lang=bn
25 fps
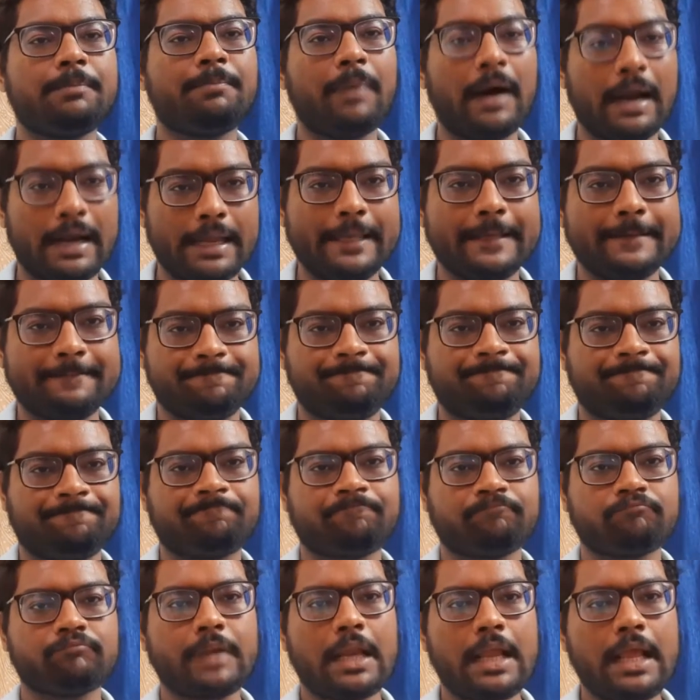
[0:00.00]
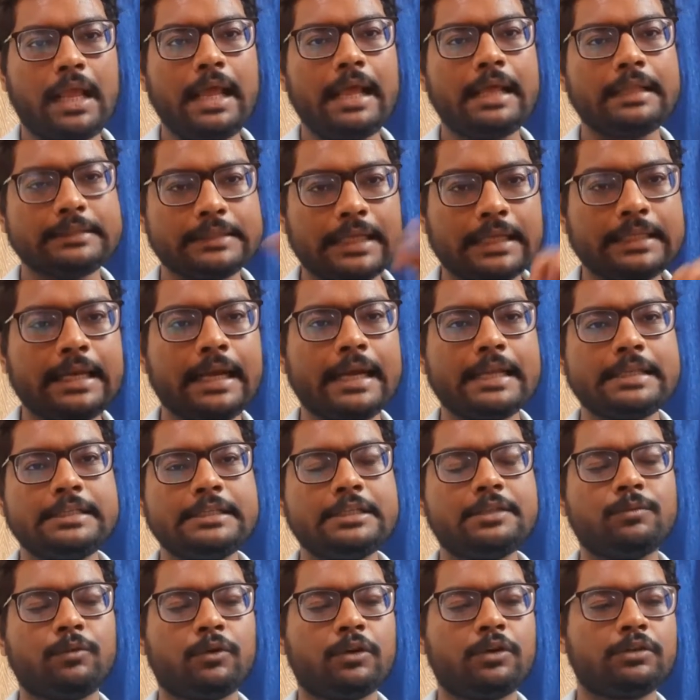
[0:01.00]
পারে তাদের একটা
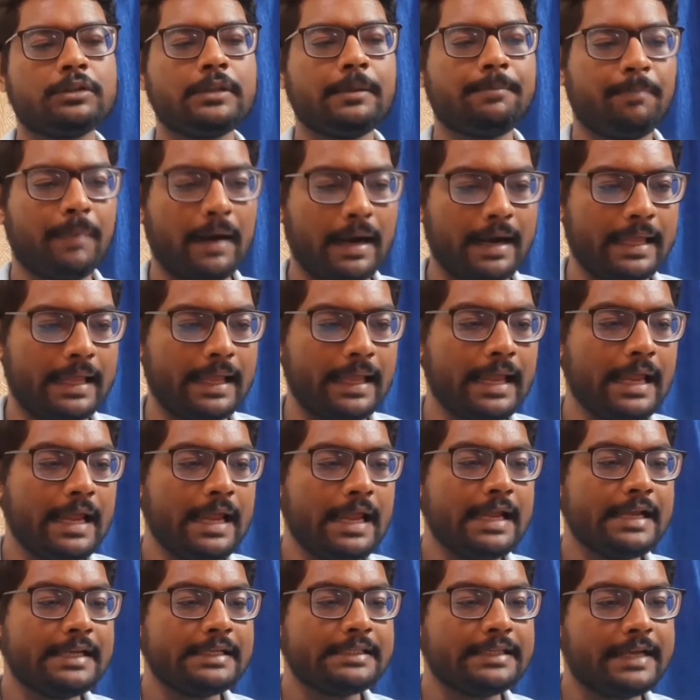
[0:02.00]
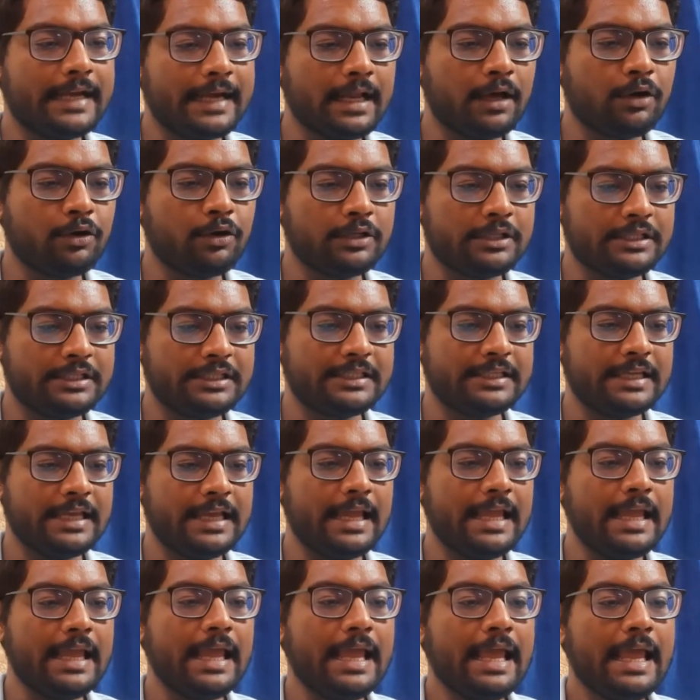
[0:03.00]
জিনিস মনে হতে পারে সেটা হচ্ছে
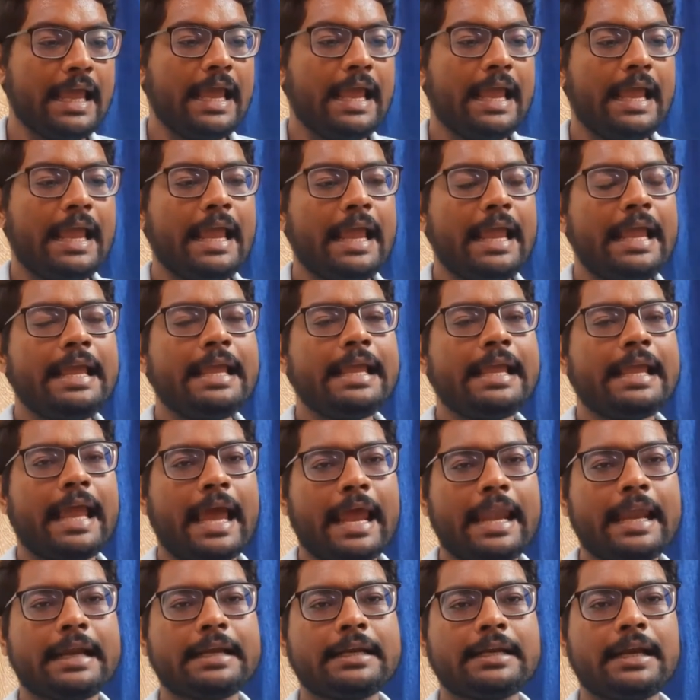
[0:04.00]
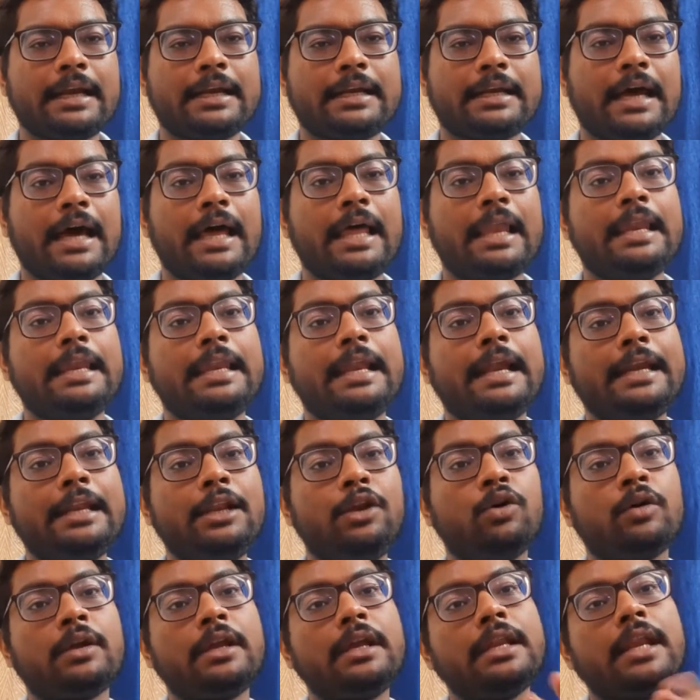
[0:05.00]
এই ক্যারেক্টারটা লেডি
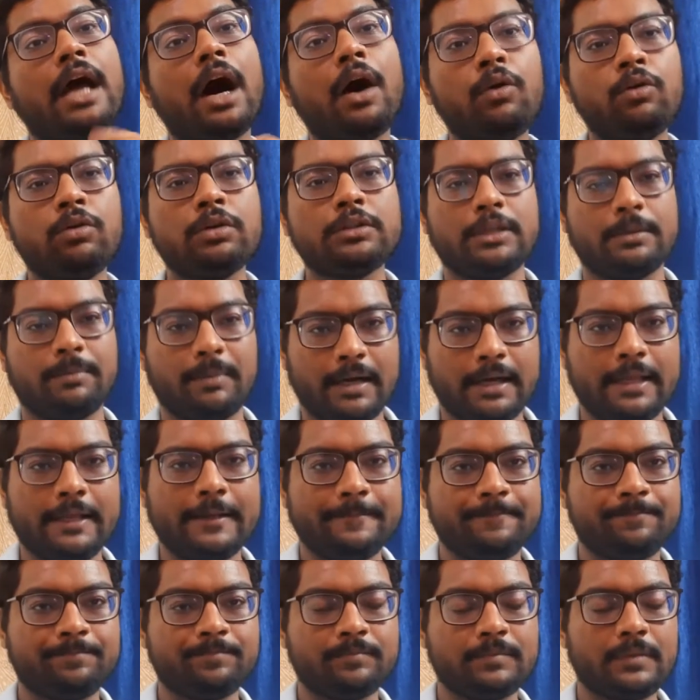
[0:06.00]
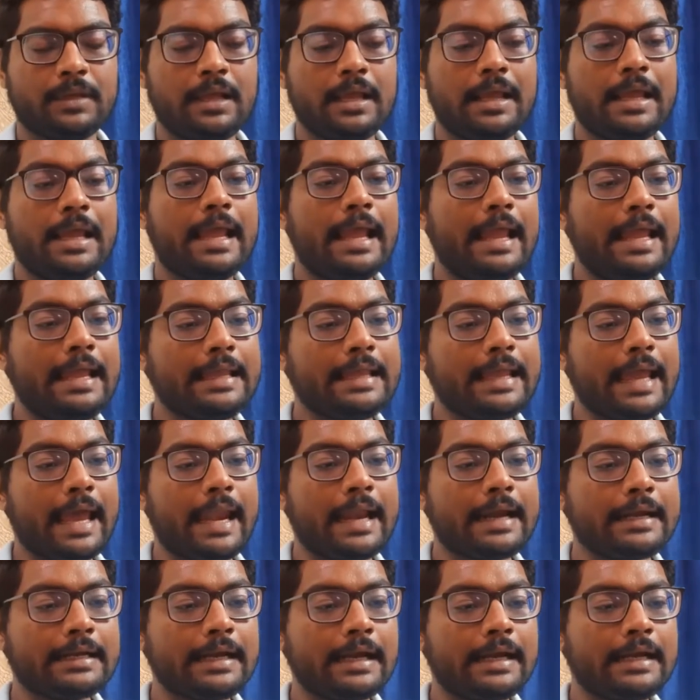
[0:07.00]
লোকি নাও হতে পারে এই
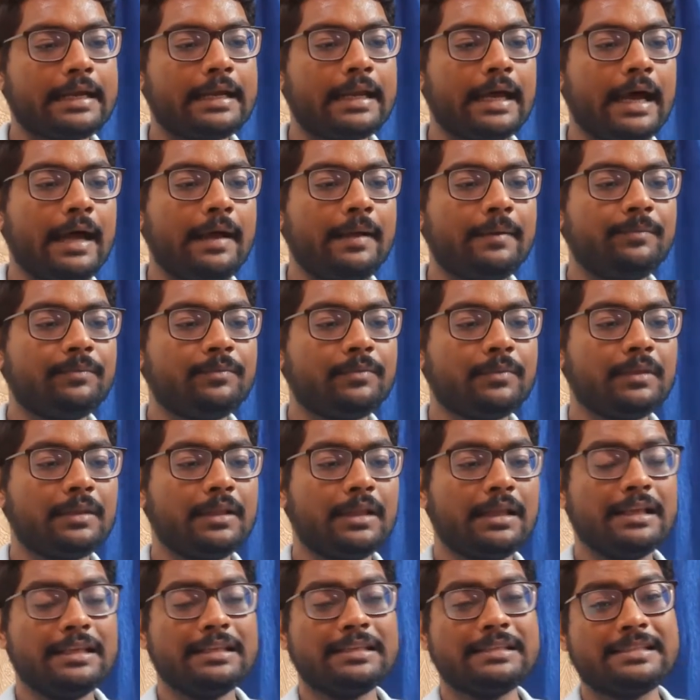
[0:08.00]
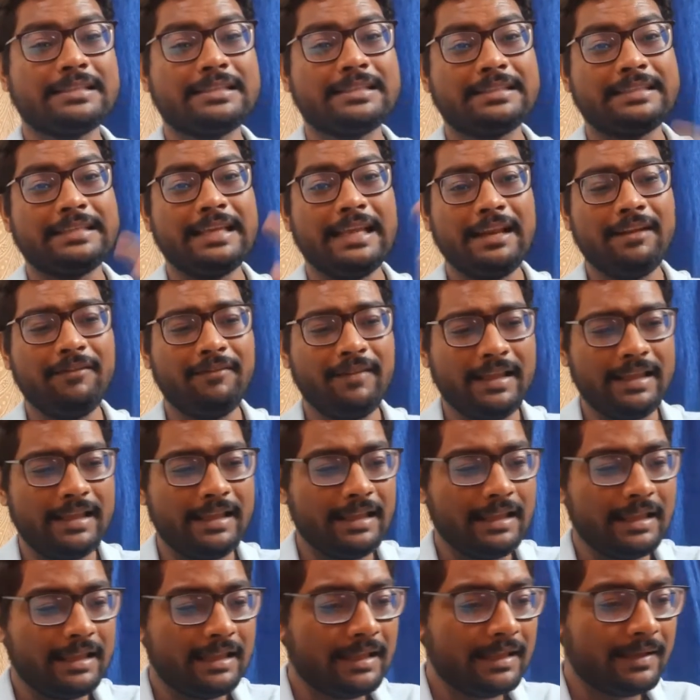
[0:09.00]
ক্যারেক্টারটা সিলভি
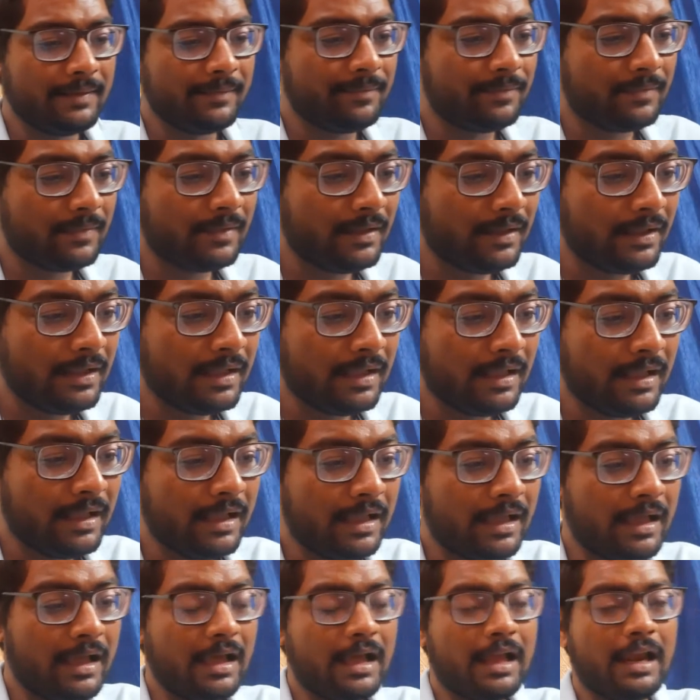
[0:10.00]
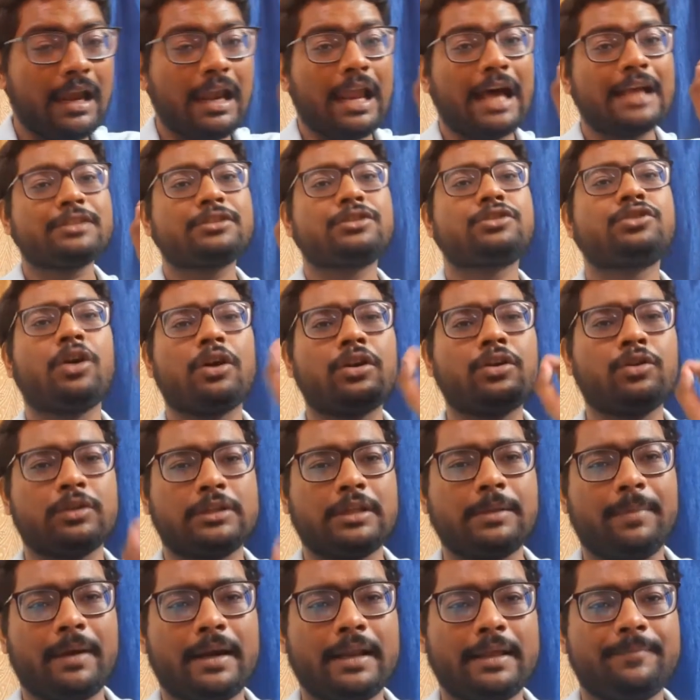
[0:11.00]
লাস্থন
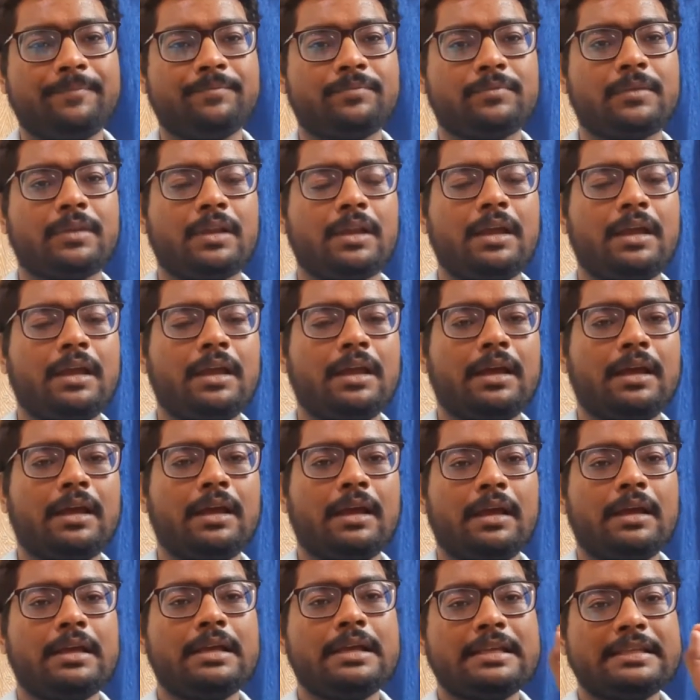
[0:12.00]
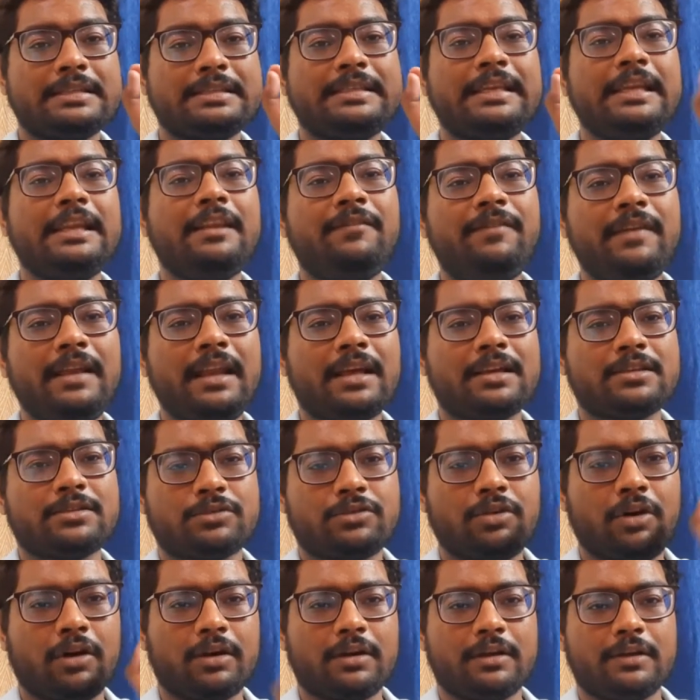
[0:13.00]
হতে পারে সিলভি
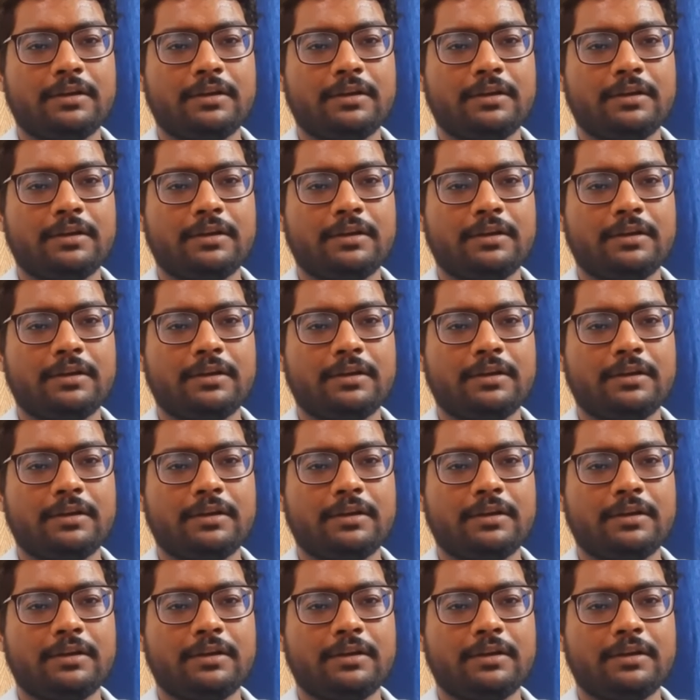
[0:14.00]
লাস্থন